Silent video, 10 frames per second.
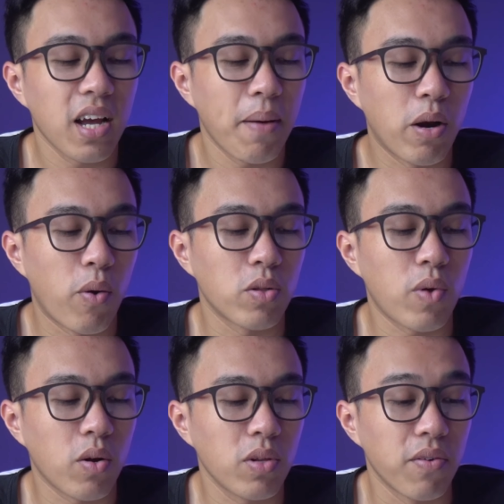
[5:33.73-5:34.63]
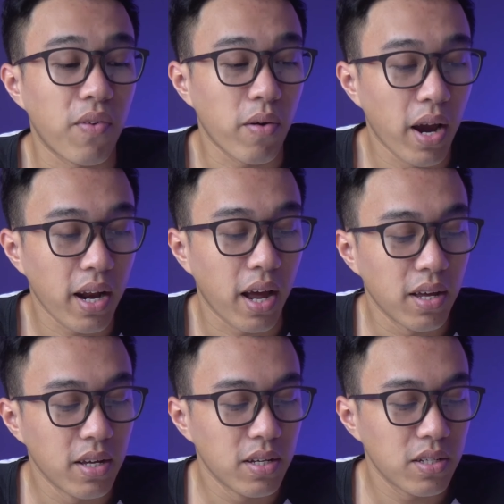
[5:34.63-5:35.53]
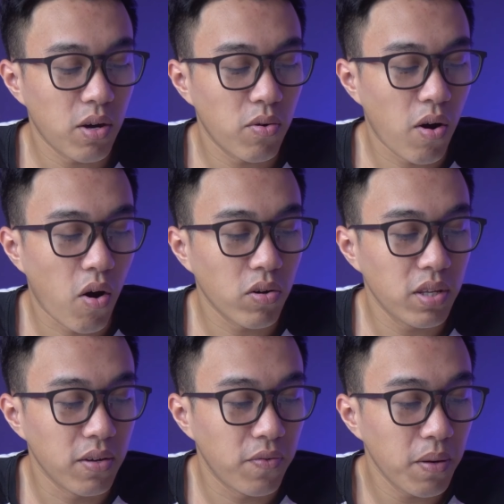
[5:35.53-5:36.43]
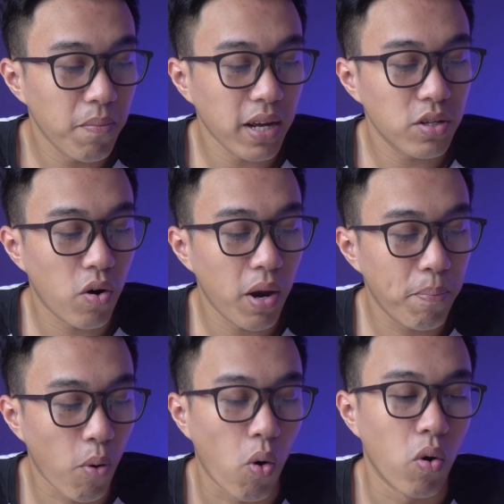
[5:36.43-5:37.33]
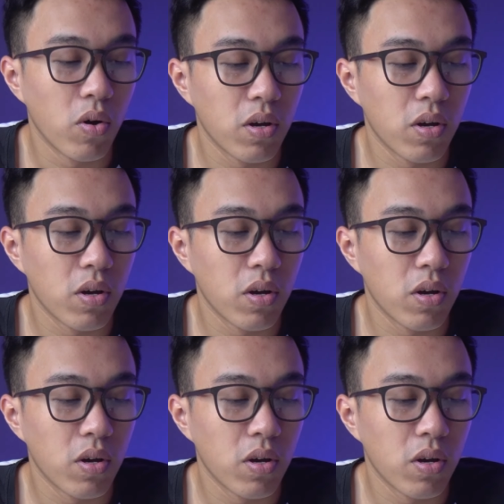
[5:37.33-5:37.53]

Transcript: các bạn hoàn toàn có thể vào đây này sau đó thì feedback cho Apple